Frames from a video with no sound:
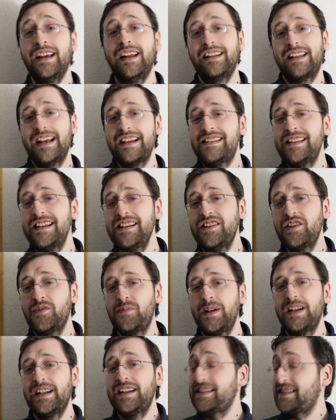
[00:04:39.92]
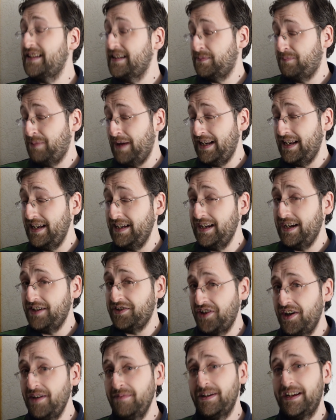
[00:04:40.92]
Das nächste Spiel ist das Berliner
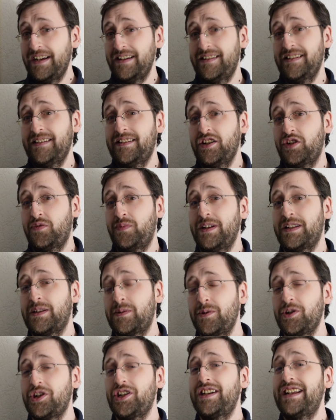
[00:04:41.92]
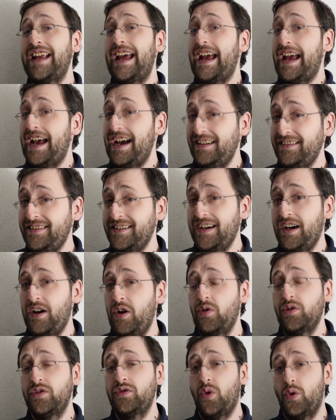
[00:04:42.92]
Derby. Es ist das Spiel zwischen der Hertha
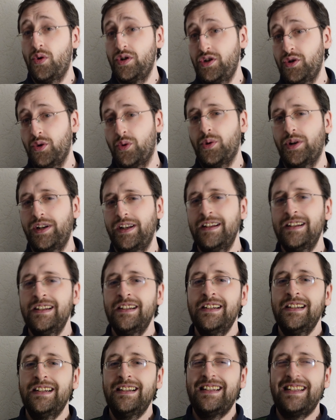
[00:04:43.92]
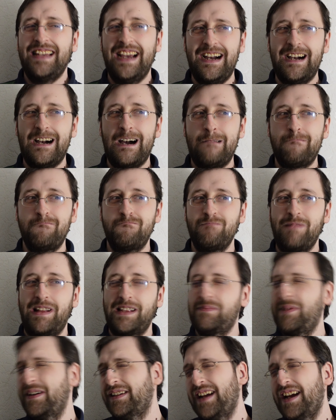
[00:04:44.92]
und Union. Ja,
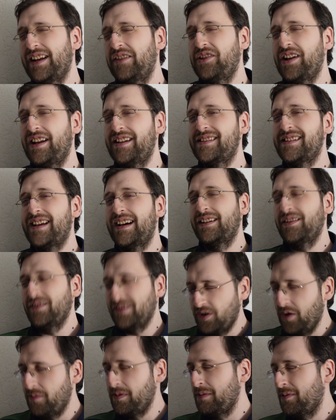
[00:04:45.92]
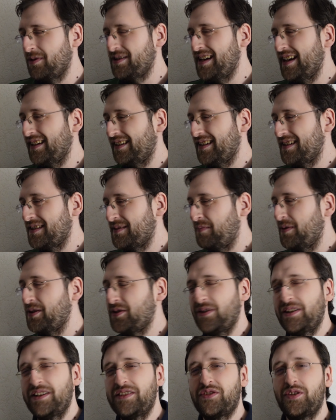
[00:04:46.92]
jetzt mag der eine oder andere sagen, komm immer und sagt, das
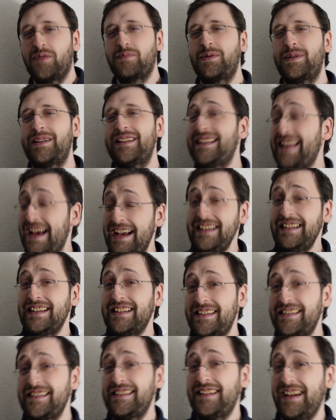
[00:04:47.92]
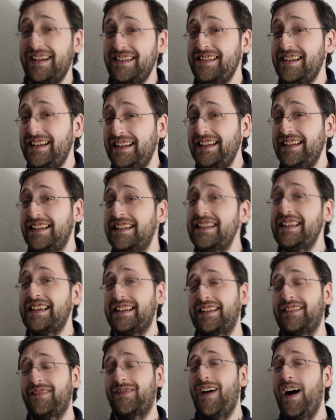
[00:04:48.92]
persönliche persönliches Nein, es ist tatsächlich
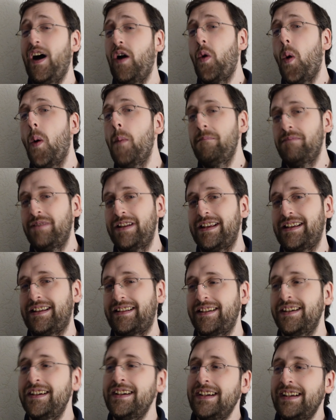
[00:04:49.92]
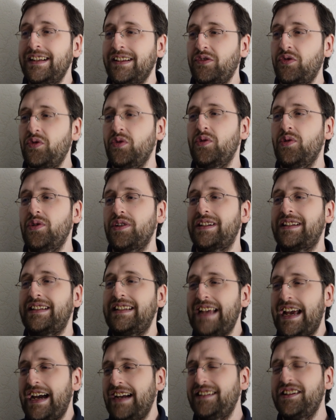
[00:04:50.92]
nicht. Warum nicht? Nun gut,
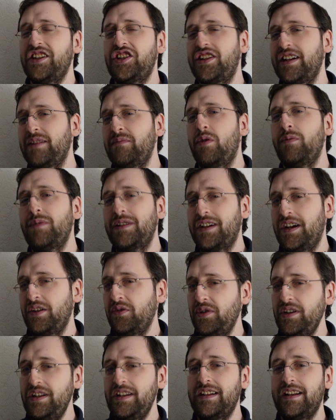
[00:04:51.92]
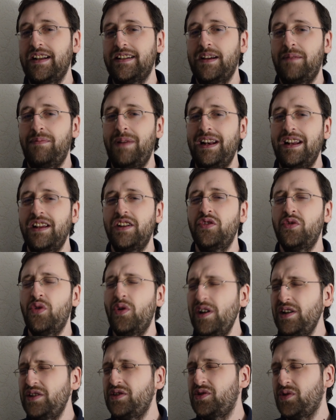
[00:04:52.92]
die Hertha steht momentan unten in der Tabelle
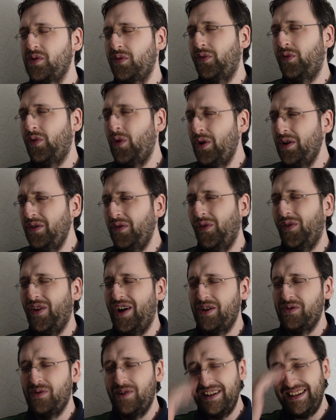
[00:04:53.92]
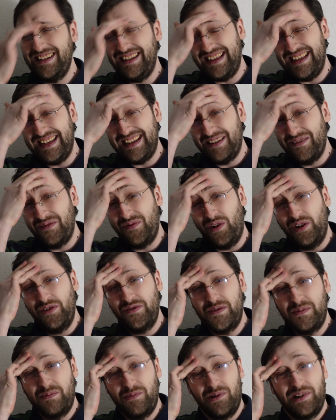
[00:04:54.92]
0 zu 5 verloren gegen
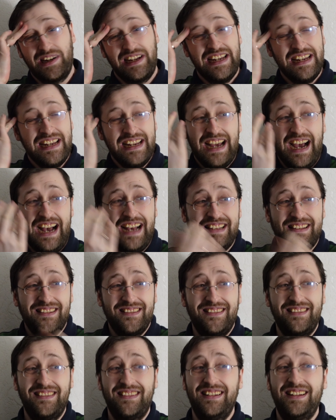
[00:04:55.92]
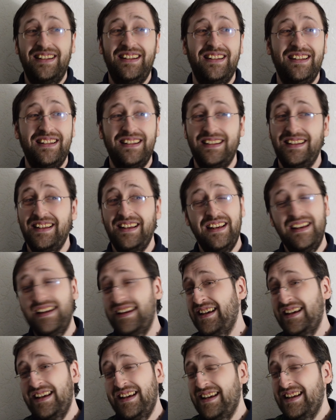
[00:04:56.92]
Wolfsburg. Also,
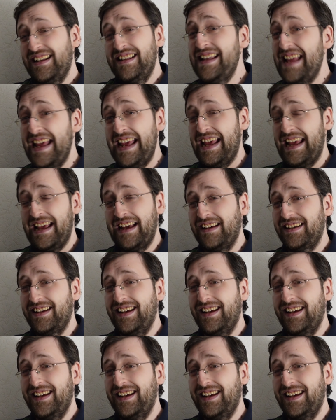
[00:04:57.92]
nee,